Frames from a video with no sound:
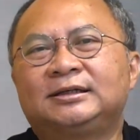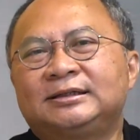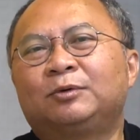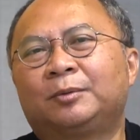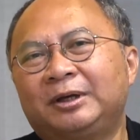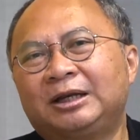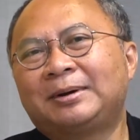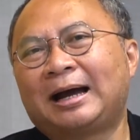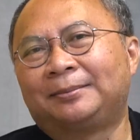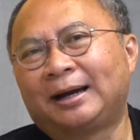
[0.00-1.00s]
40 กว่าปีที่
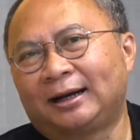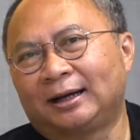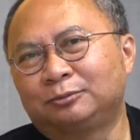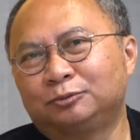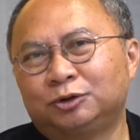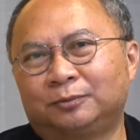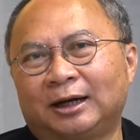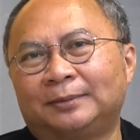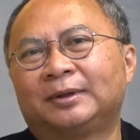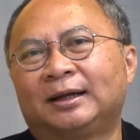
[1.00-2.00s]
ผ่านมานะครับ คุณผู้ชม
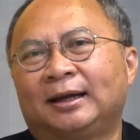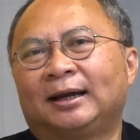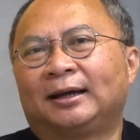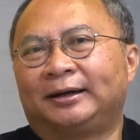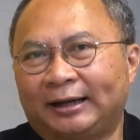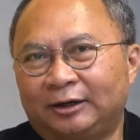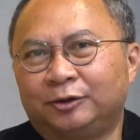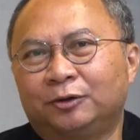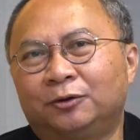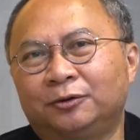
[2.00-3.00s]
ครับไดนา
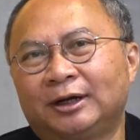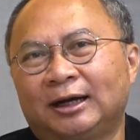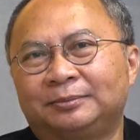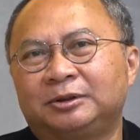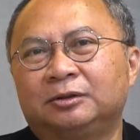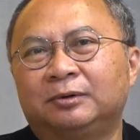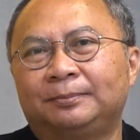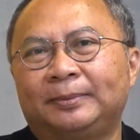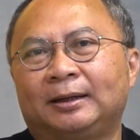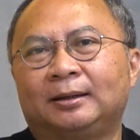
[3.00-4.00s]
ดิโอนะครับ ถือว่า
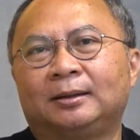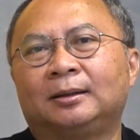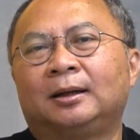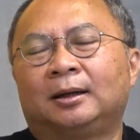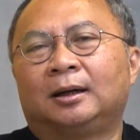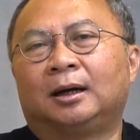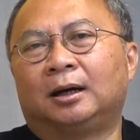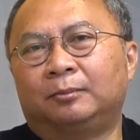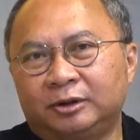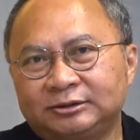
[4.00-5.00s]
เป็น
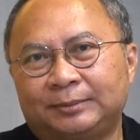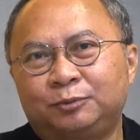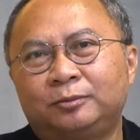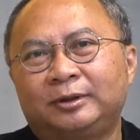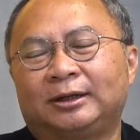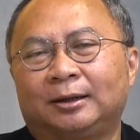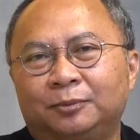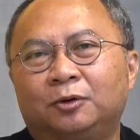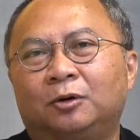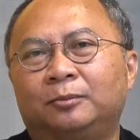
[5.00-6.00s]
บริษัทผู้ผลิตลำ
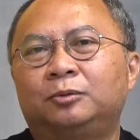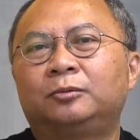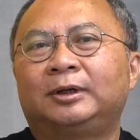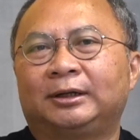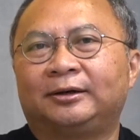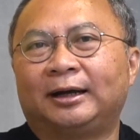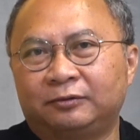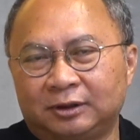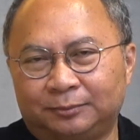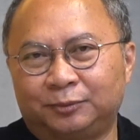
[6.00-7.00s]
โพง ผู้ผลิตไดร
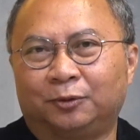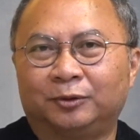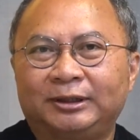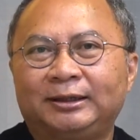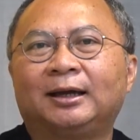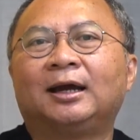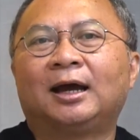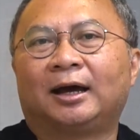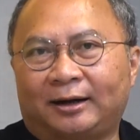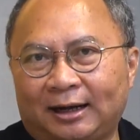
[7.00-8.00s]
เวอร์ลำโพง ที่
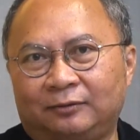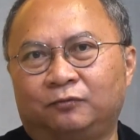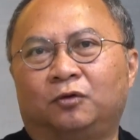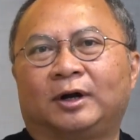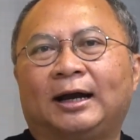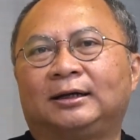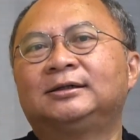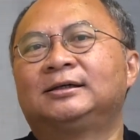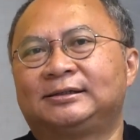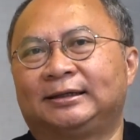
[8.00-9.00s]
รันวงการเค
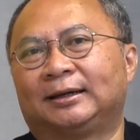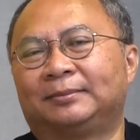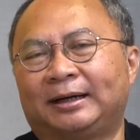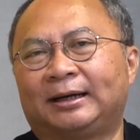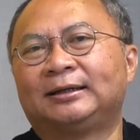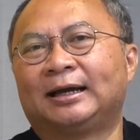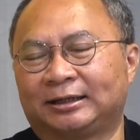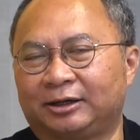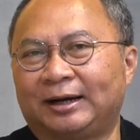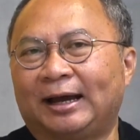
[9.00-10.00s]
รื่องเสียงมาอย่าง
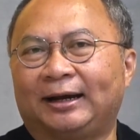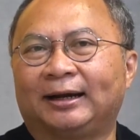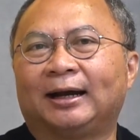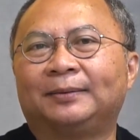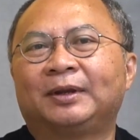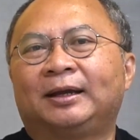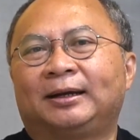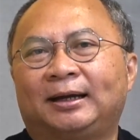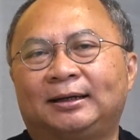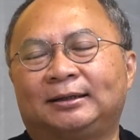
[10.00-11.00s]
ยาวนานนะครับ
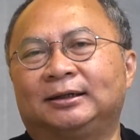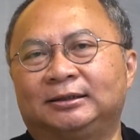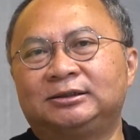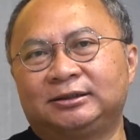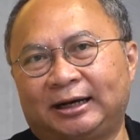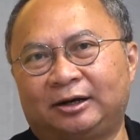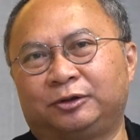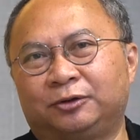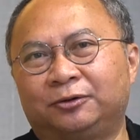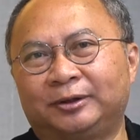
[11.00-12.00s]
ถ้าเอ่ยชื่อไดนา
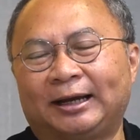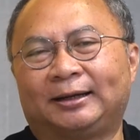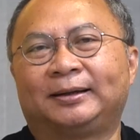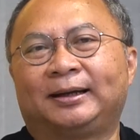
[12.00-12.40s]
ดิโอเนี่ย